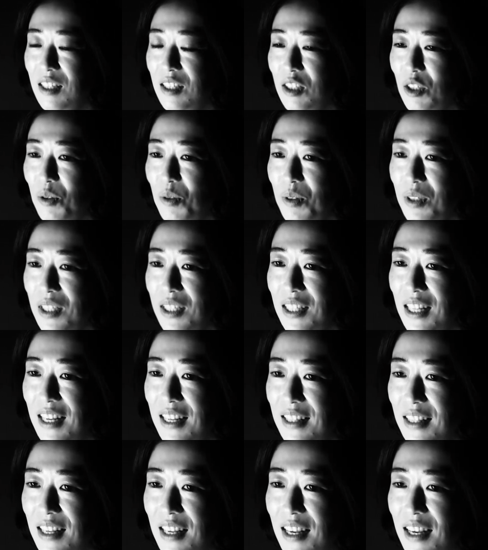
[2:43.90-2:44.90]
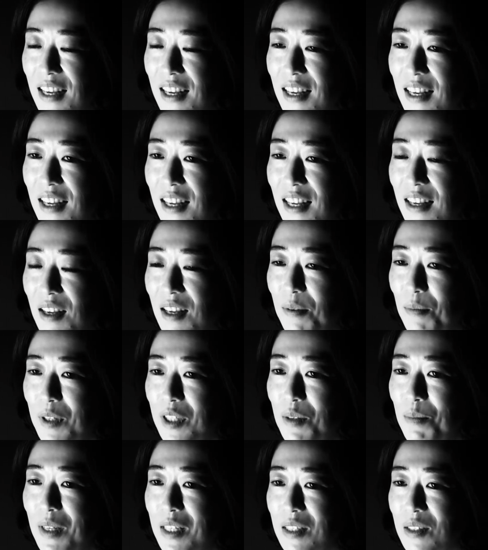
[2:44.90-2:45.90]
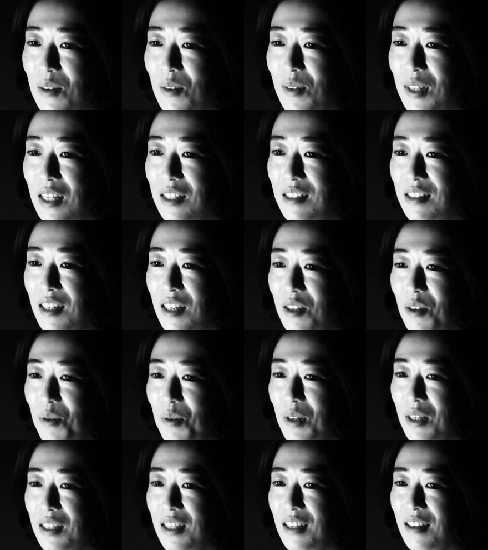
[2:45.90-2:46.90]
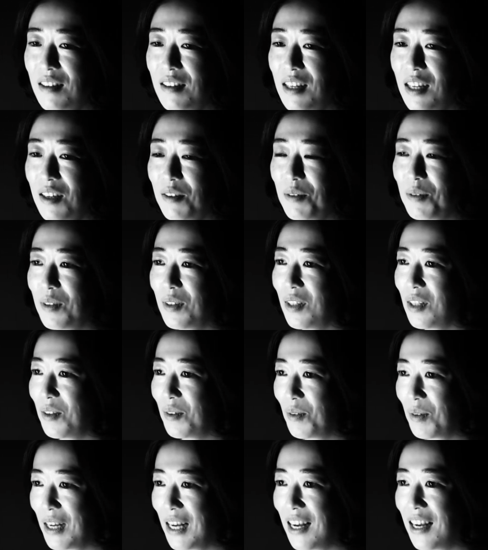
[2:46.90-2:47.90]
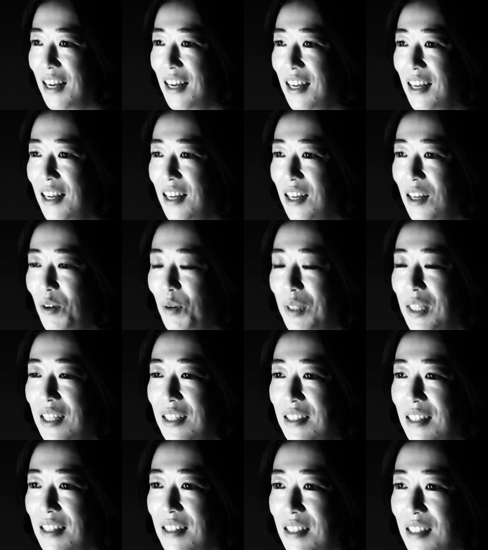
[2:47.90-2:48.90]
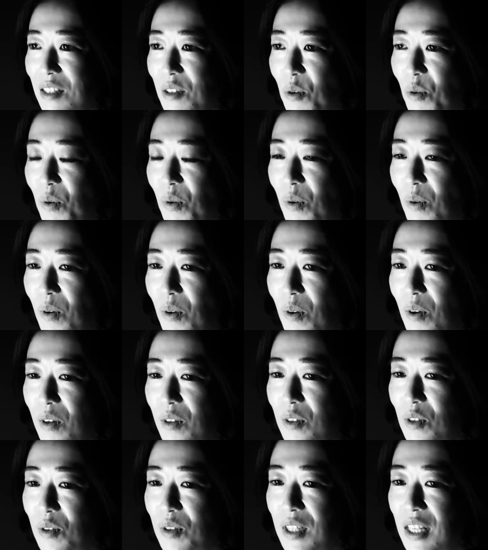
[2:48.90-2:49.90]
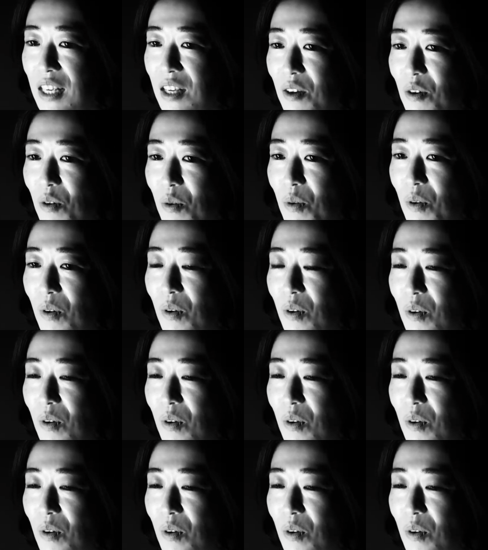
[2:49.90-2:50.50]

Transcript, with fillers: その時点でますますそのナチュラルオーガニックライフっていうのが私たちの女性を